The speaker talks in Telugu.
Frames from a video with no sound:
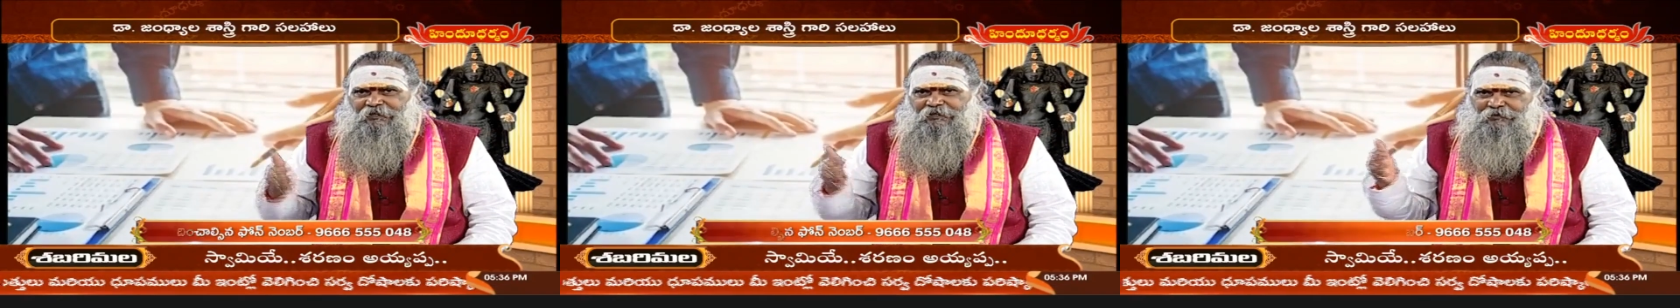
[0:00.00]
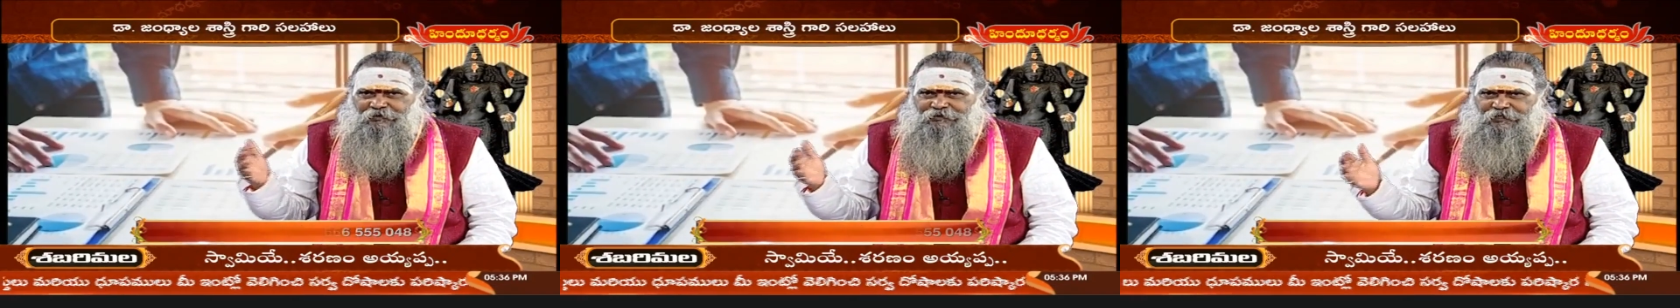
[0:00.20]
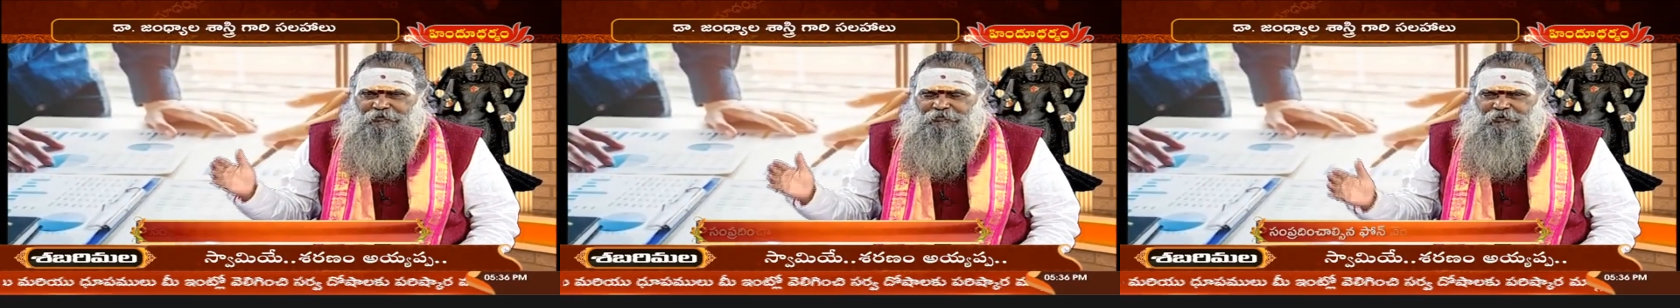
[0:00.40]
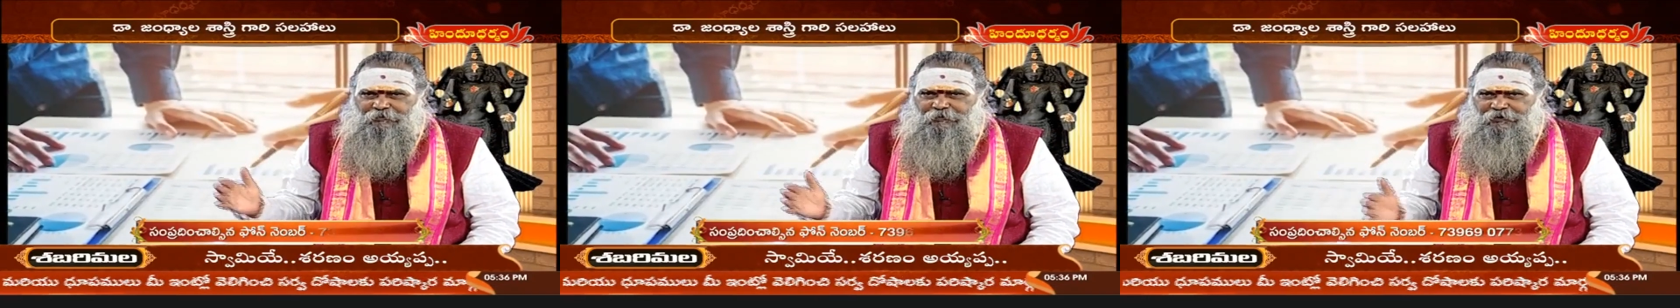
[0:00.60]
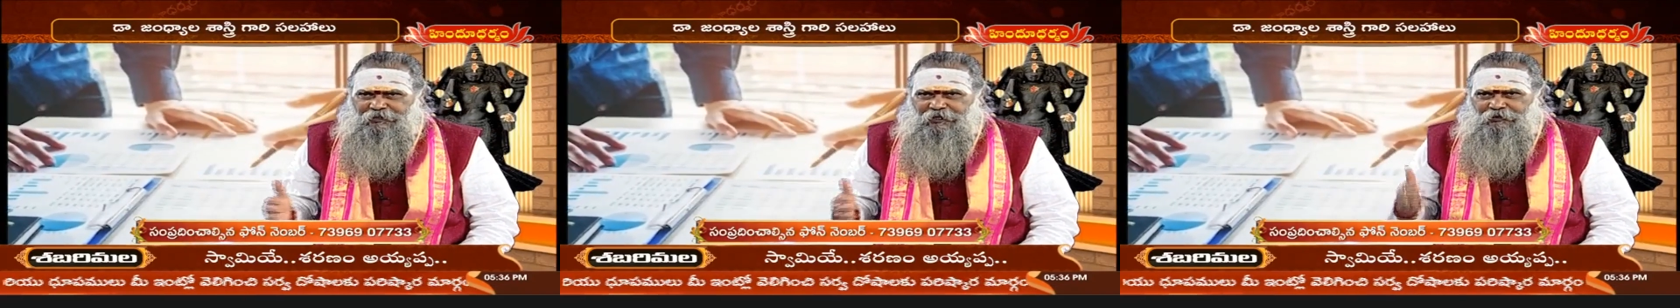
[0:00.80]
ఎవరు చనిపోయిన
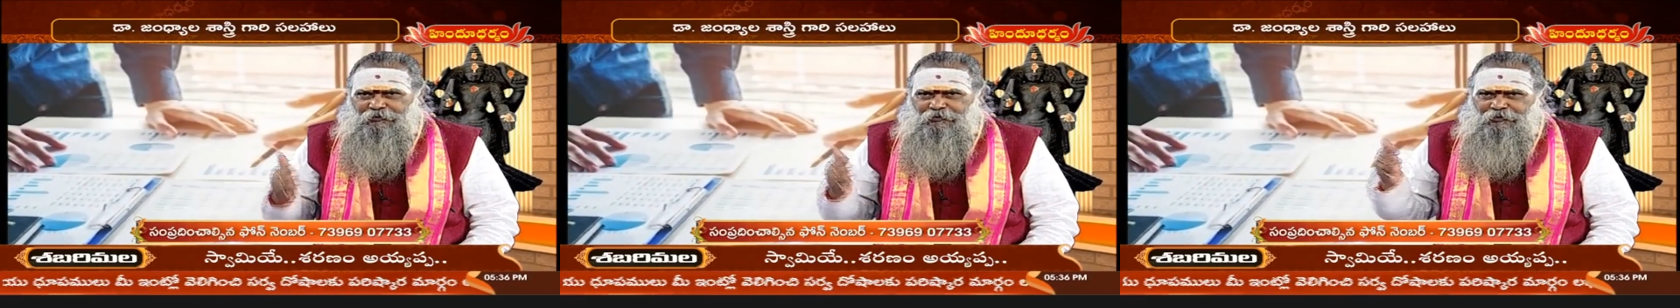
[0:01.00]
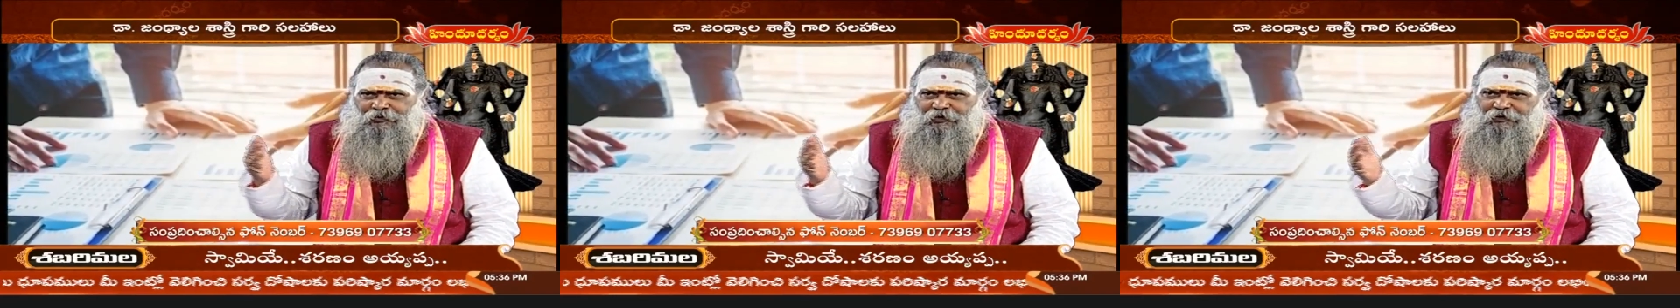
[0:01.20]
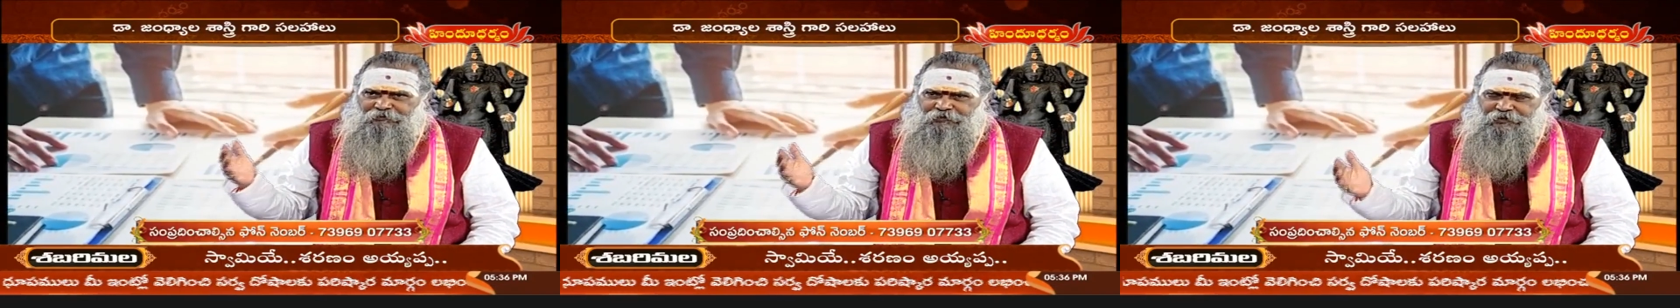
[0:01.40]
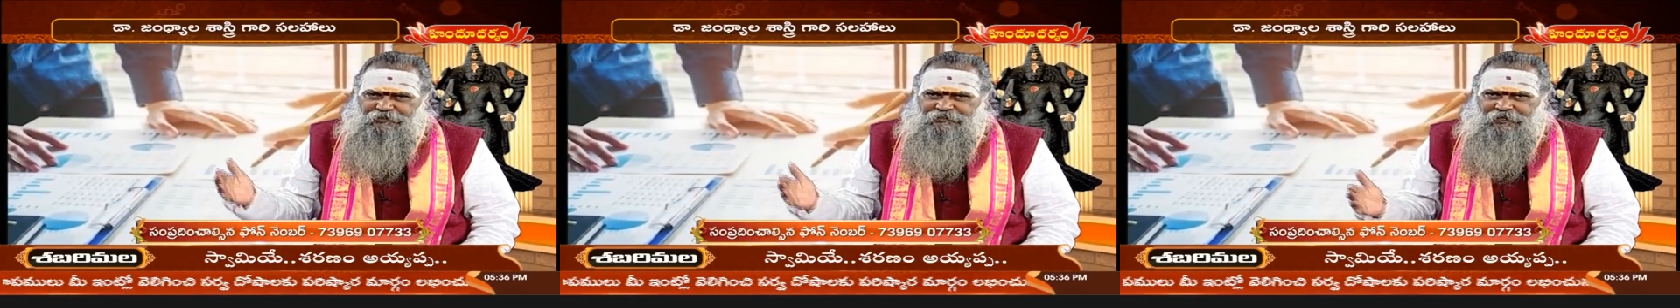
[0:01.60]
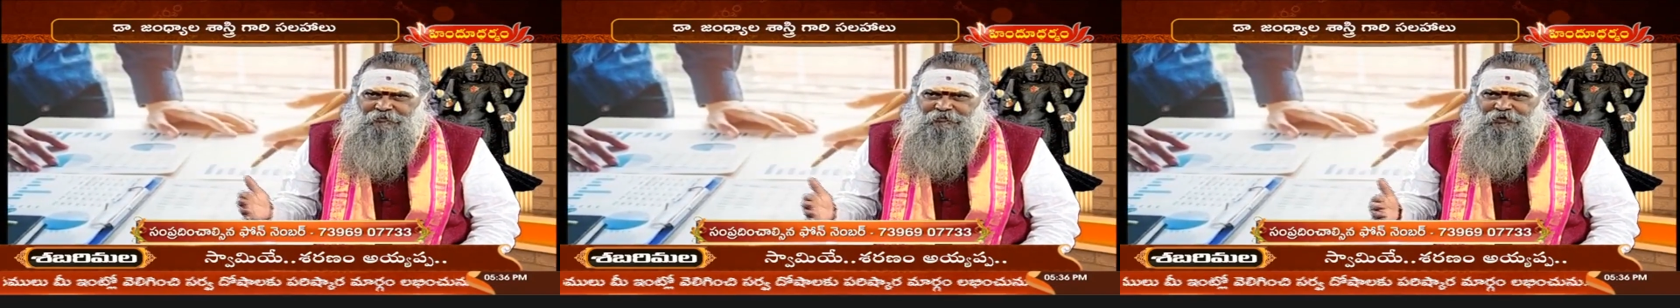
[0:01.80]
పటాలు వెండి
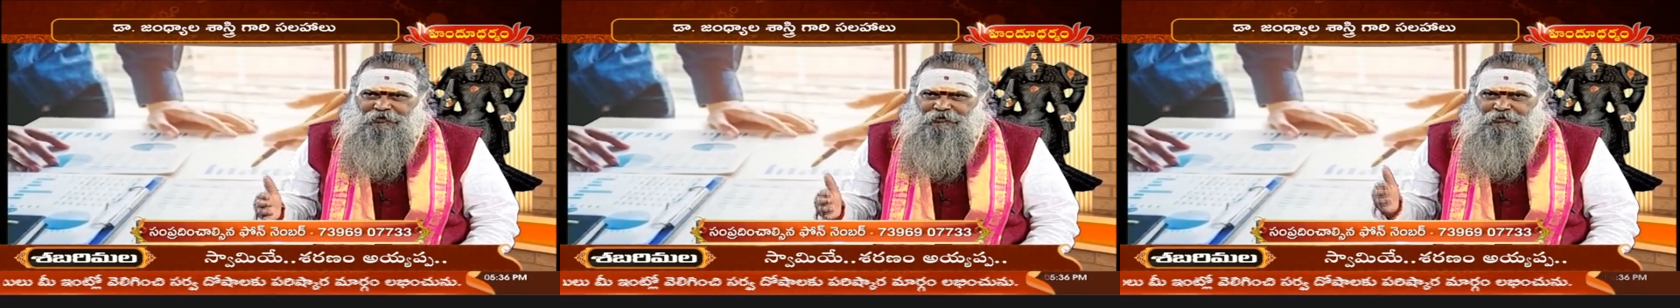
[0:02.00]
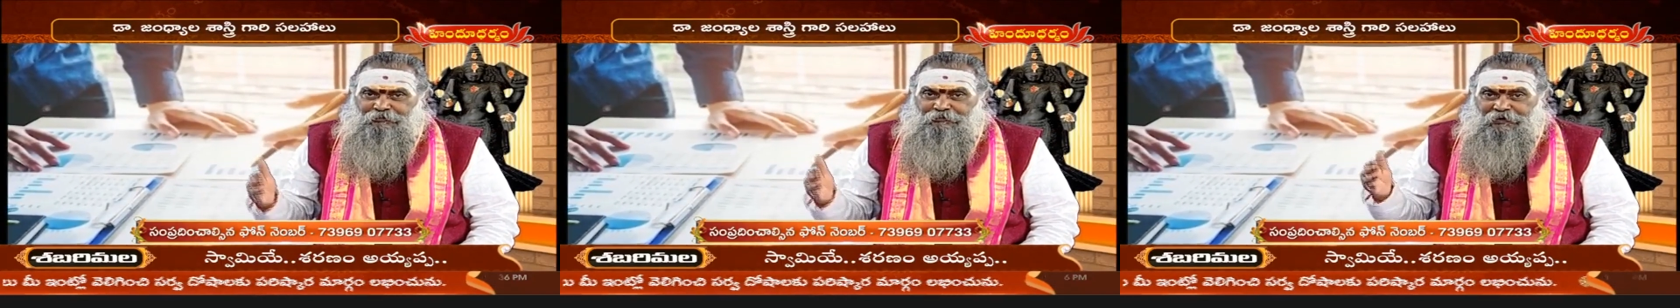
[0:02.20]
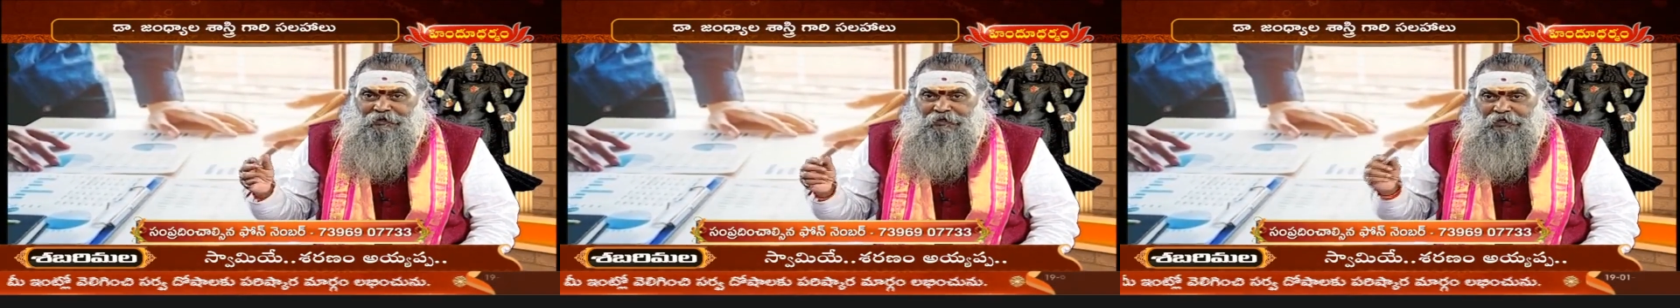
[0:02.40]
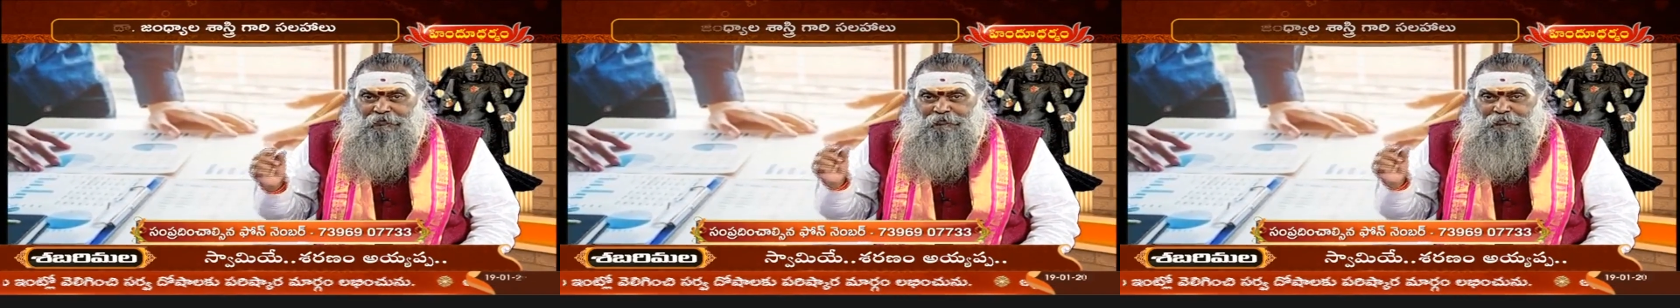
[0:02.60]
సామాన్లు బంగారు